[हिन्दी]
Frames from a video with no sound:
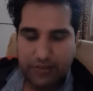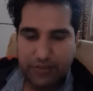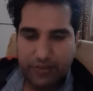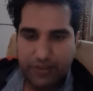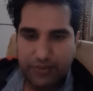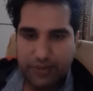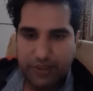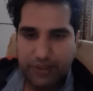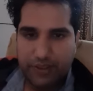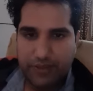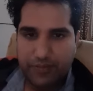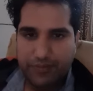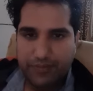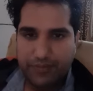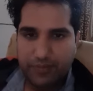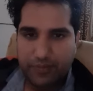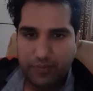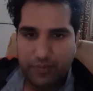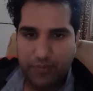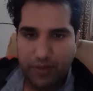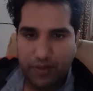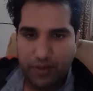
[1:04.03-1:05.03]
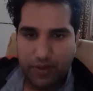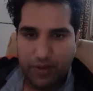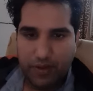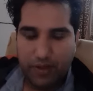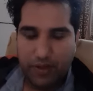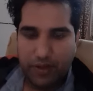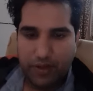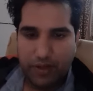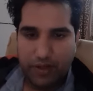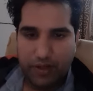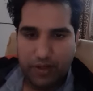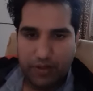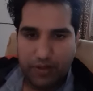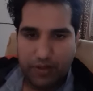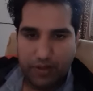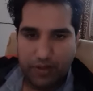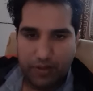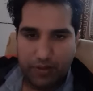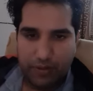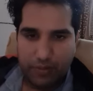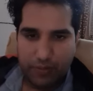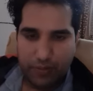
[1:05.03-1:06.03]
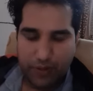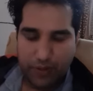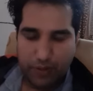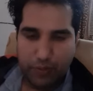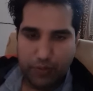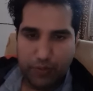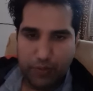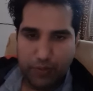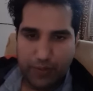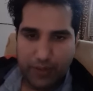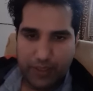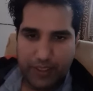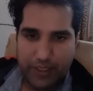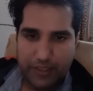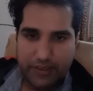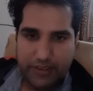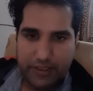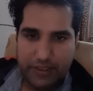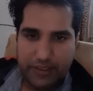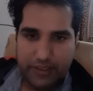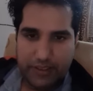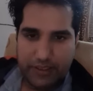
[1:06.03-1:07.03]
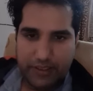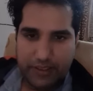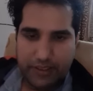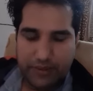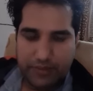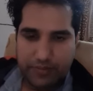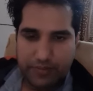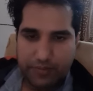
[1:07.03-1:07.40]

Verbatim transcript: में भी मनु को पढ़ा जाता है